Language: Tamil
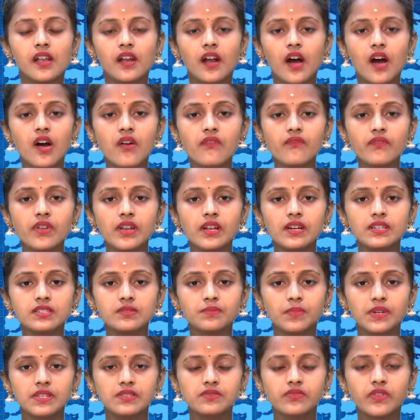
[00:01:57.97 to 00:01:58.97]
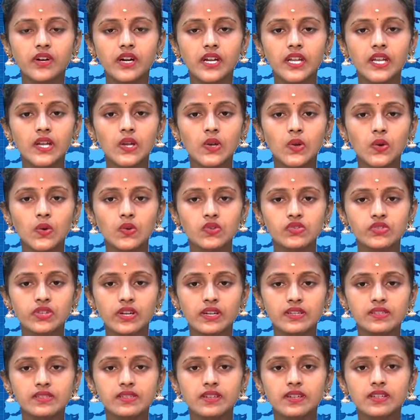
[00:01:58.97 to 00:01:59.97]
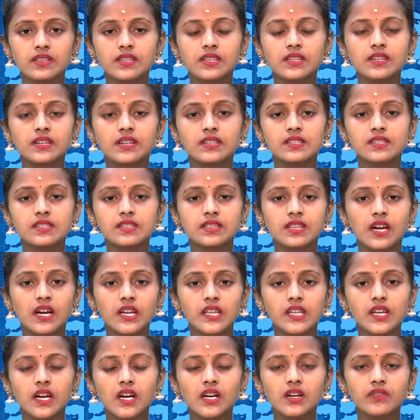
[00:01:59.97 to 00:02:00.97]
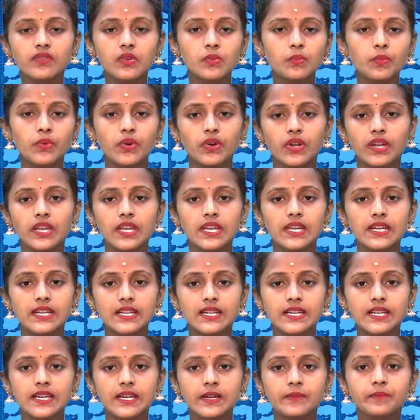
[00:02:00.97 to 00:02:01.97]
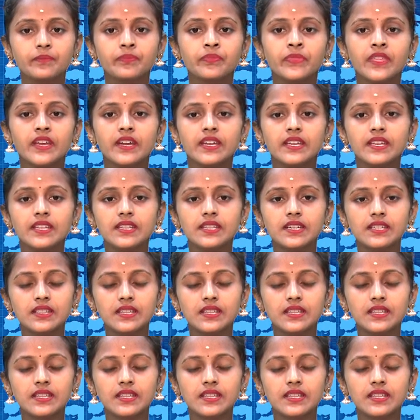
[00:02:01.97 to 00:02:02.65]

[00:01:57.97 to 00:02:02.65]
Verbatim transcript: ராம்விலாஸ் பஸ்வானின் லோக் ஜனசக்தி கட்சி தனியாகவும் போட்டியிட்டனர் இந்த